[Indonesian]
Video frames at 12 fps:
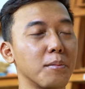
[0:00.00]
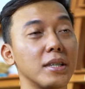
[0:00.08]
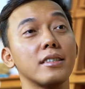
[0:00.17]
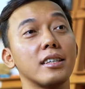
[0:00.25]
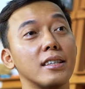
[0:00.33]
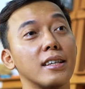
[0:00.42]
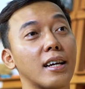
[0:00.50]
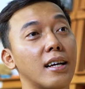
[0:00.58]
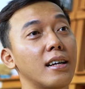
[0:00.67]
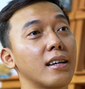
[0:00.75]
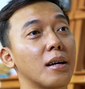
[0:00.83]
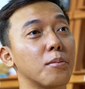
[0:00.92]

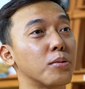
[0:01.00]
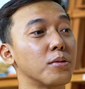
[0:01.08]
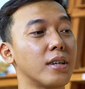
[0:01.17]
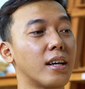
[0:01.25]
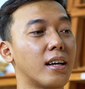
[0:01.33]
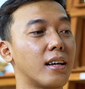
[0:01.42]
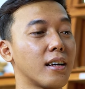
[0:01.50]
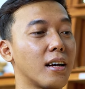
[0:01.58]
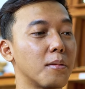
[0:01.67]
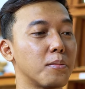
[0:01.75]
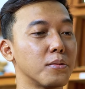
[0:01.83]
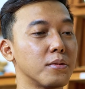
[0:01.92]
miskinnya nggak punya
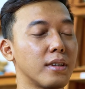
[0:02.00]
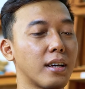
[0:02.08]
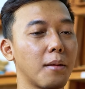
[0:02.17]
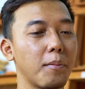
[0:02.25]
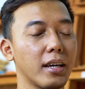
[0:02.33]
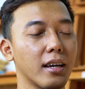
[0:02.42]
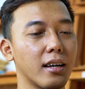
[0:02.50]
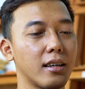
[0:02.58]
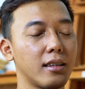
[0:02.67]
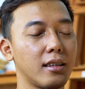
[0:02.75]
nggak punya apa ya